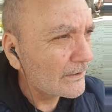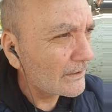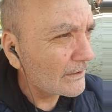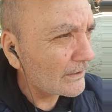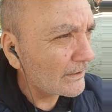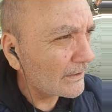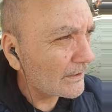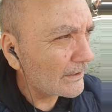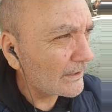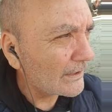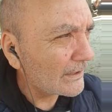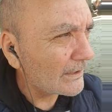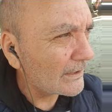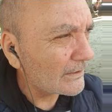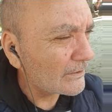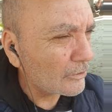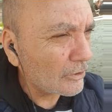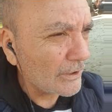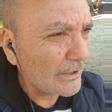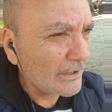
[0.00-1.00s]
Eh,
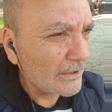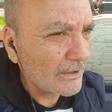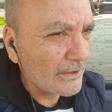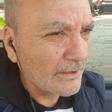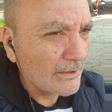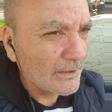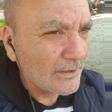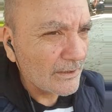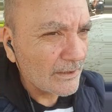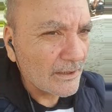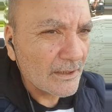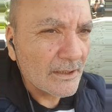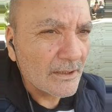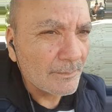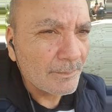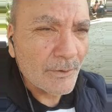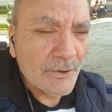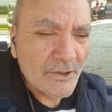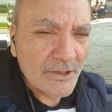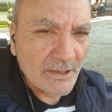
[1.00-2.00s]
noi eh,
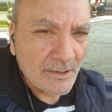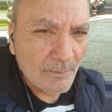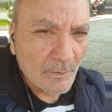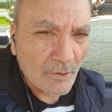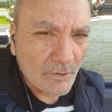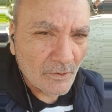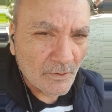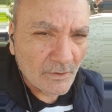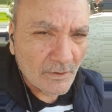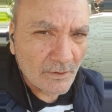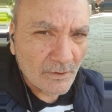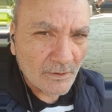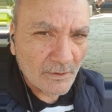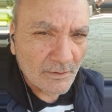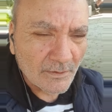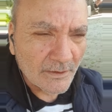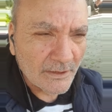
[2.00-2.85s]
possiamo eh,